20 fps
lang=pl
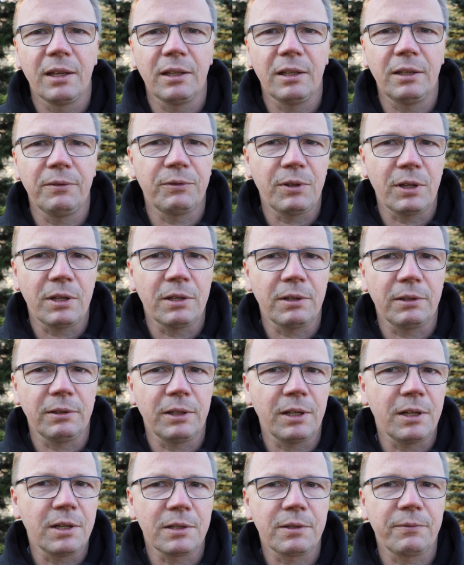I wtedy
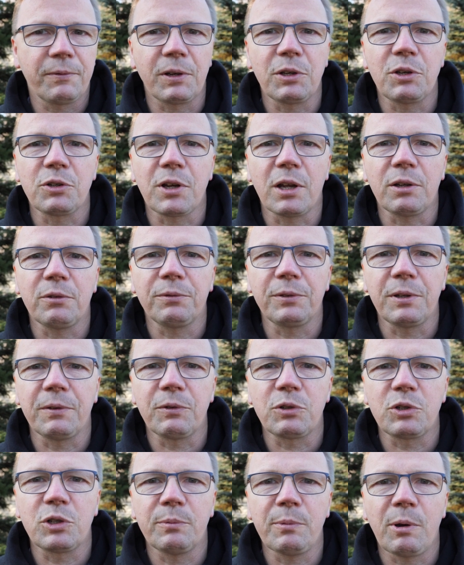jeden z Franciszkanów nie
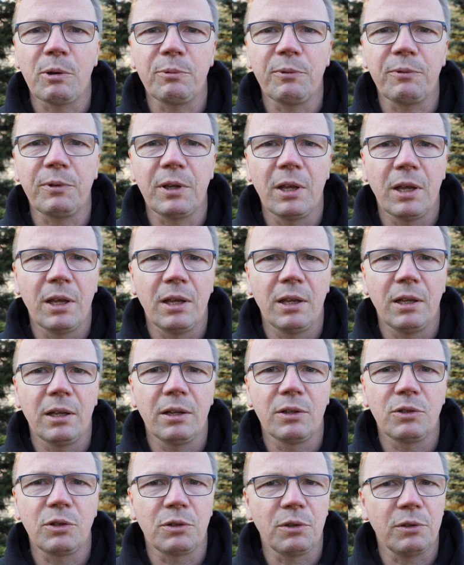wytrzymał i mówi:
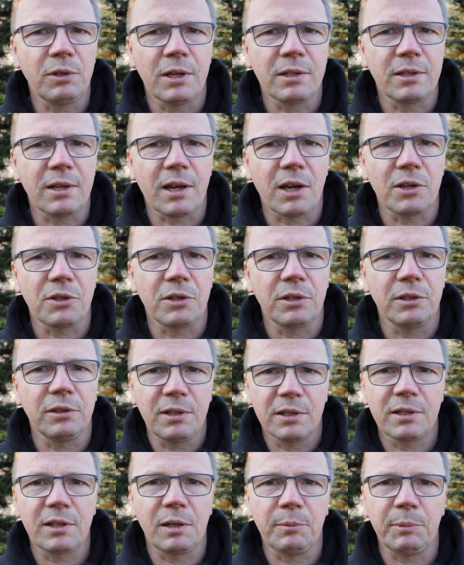Czy to nie jest jakaś
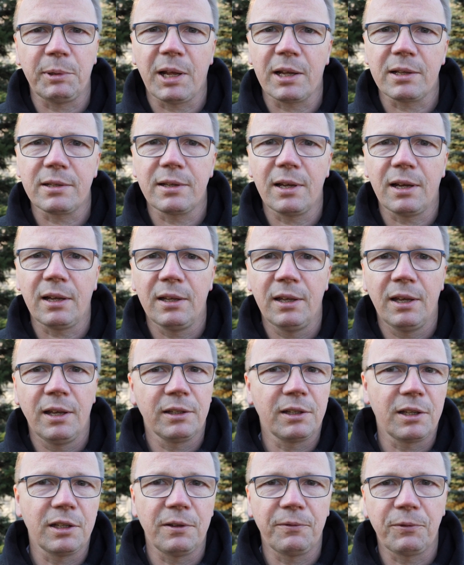dyskryminacja?
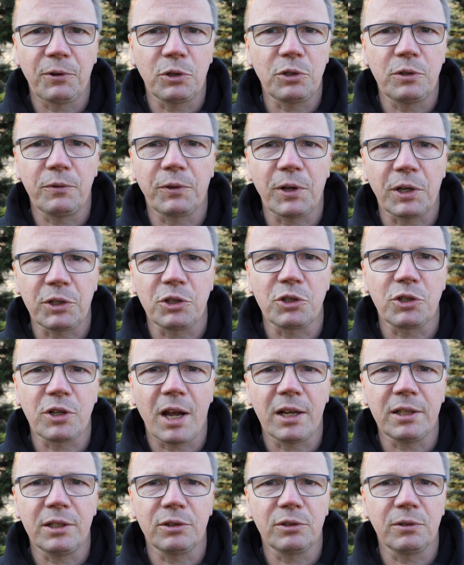Kiedy wchodzi
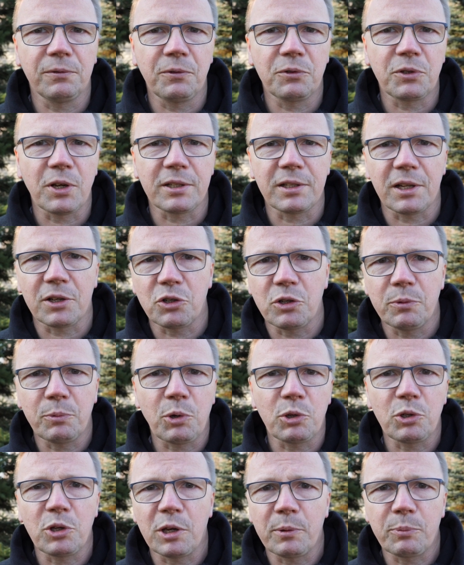Franciszkanin, to wówczas tak
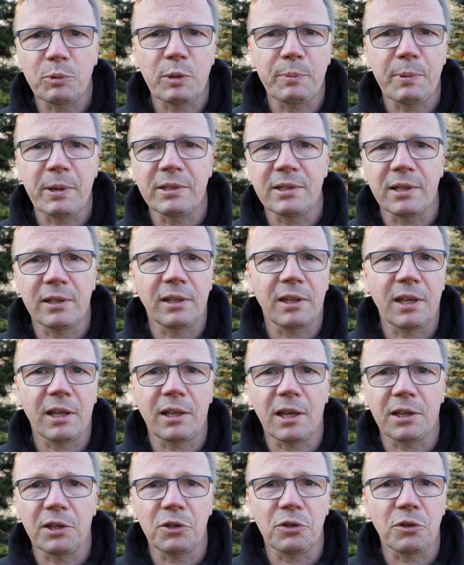szybko się ich przepędza, tak jak
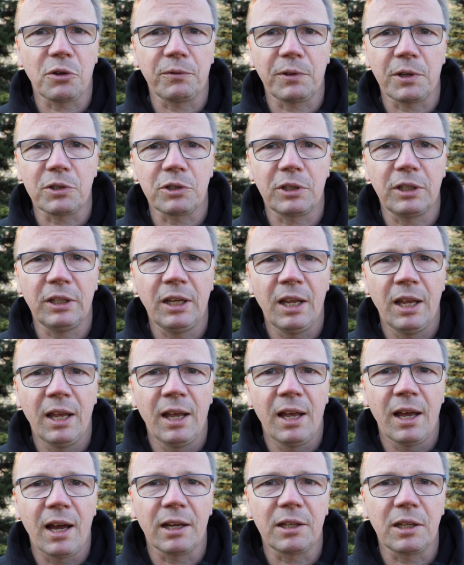jakieś owieczki,
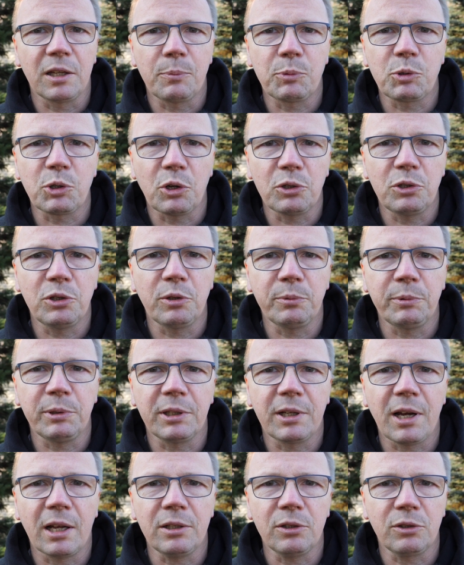a kiedy przychodzi
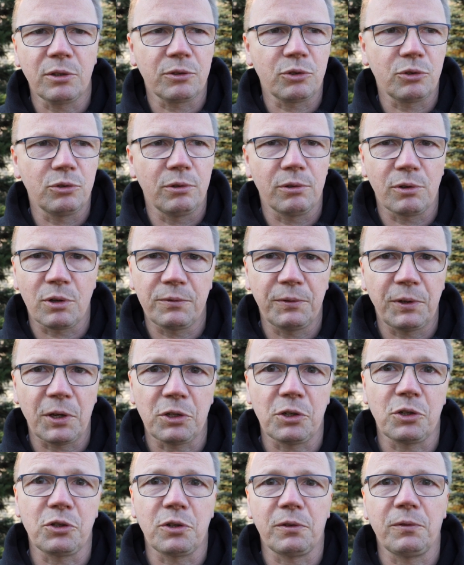Dominikanin, to rozwija
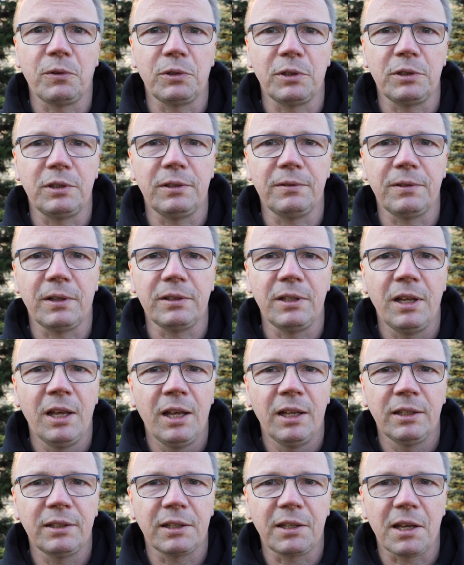się czerwony dywan,
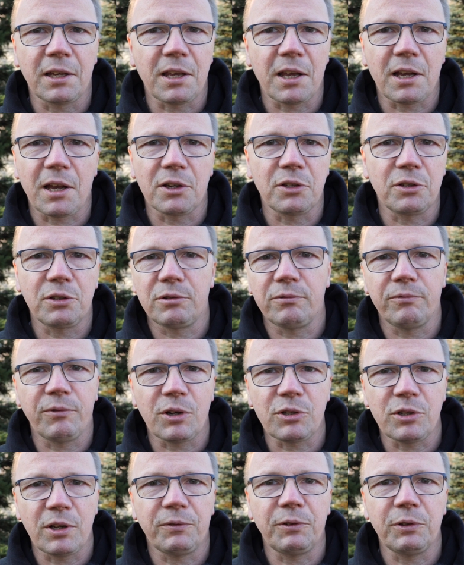tak jak jakaś
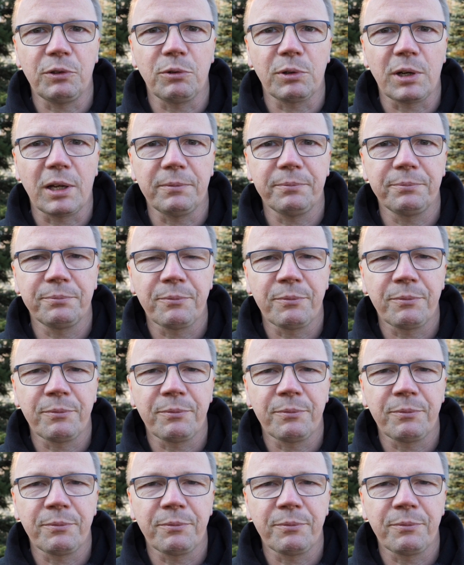ważna figura.